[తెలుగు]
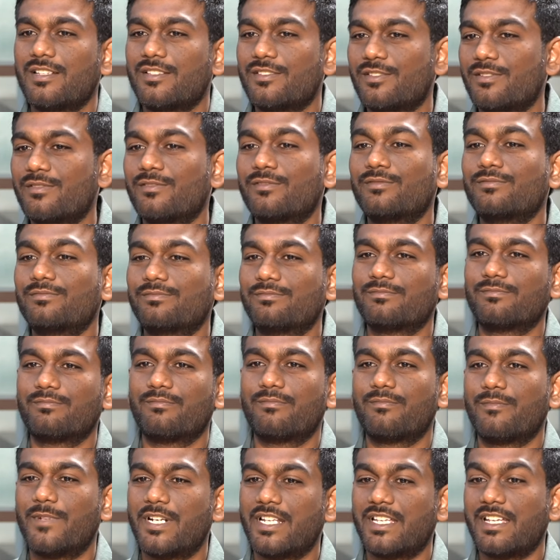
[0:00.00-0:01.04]
సో
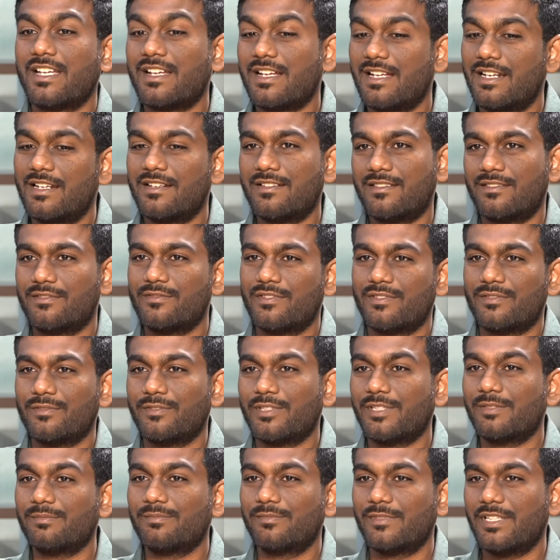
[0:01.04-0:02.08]
మనకి కలర్స్
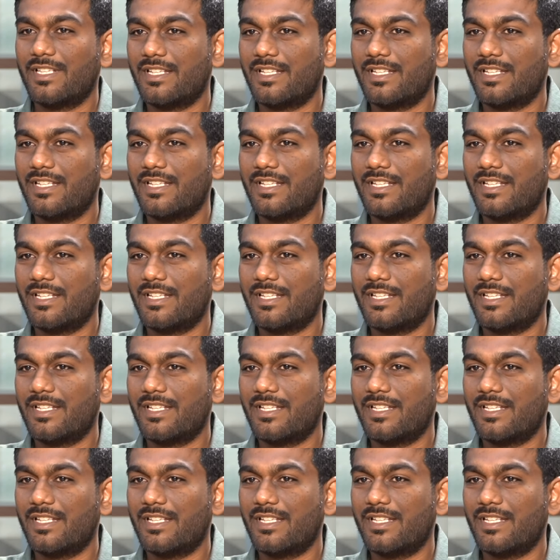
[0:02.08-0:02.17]
తీసుకుందాం